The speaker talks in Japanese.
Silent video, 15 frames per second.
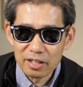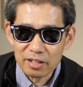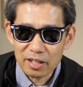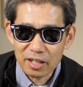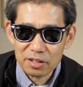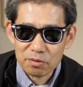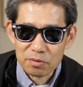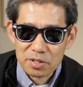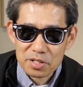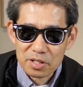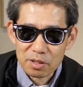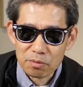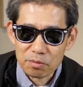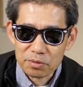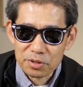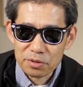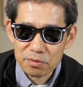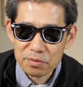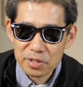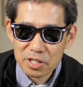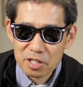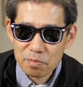なんとですね、ここに
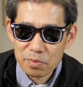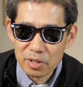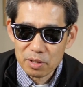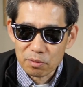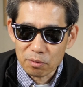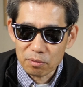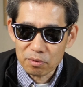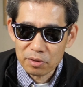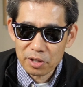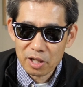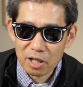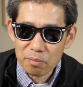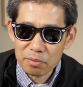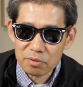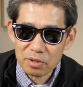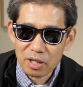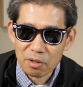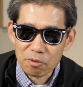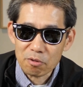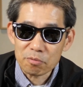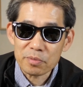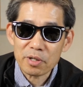USB のケーブルが
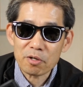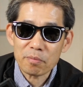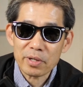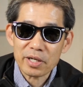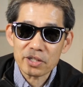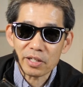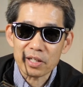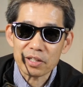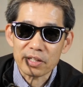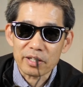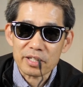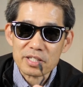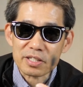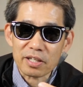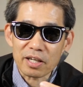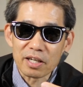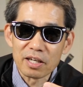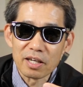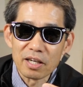埋め込まれていてですね、